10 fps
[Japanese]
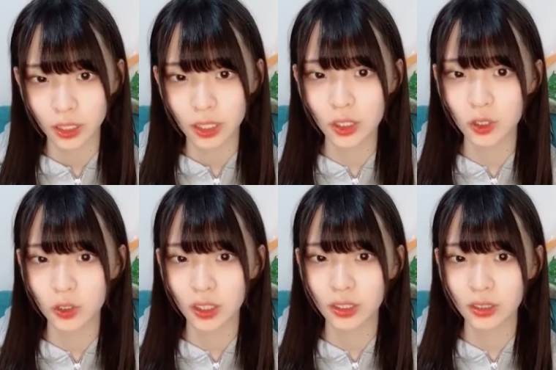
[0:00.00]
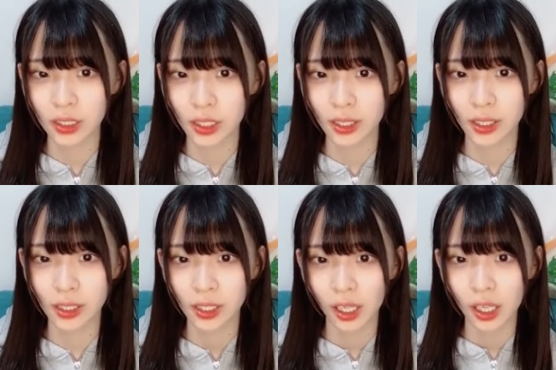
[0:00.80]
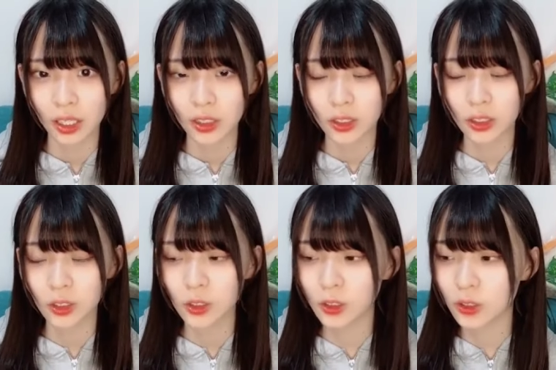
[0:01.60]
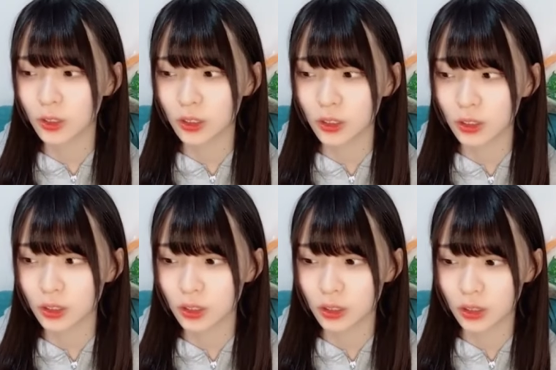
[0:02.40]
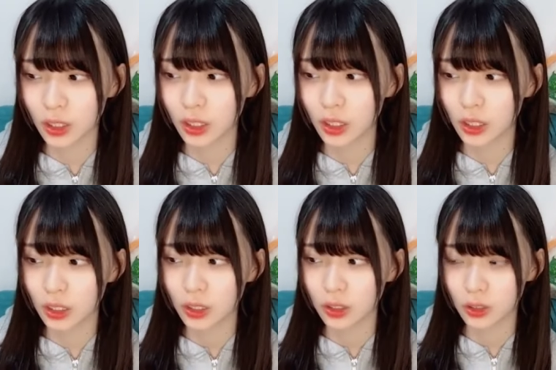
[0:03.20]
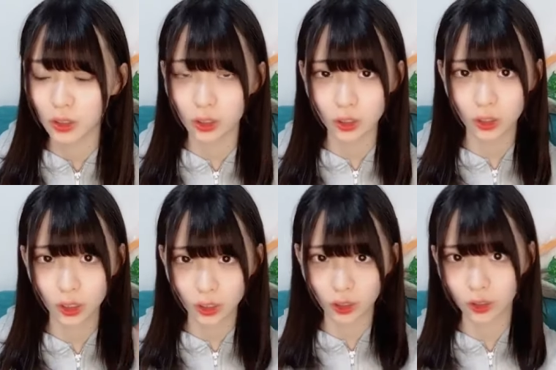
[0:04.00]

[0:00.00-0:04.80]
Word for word: えそうあのね通常なんか1